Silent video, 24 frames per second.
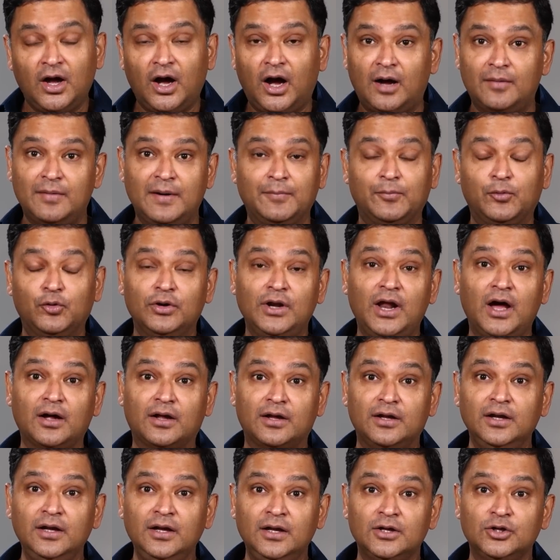हमें बोला
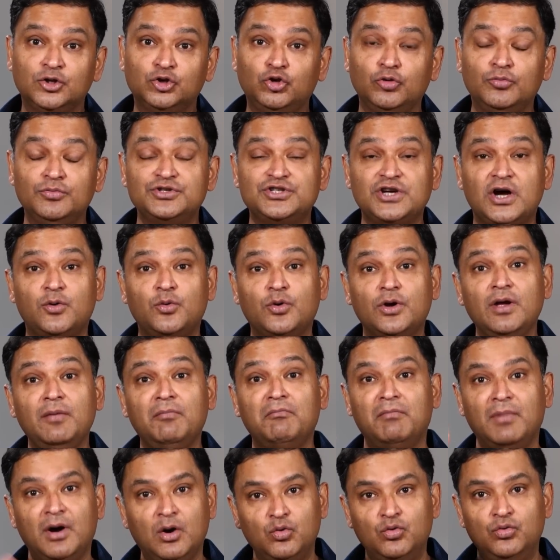कि तुम जाओगे
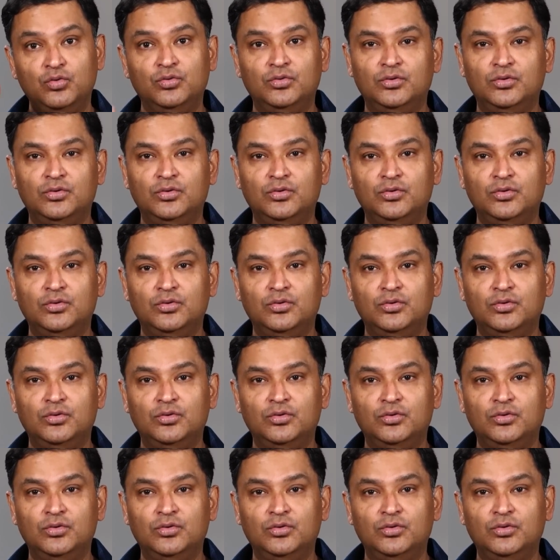मऊ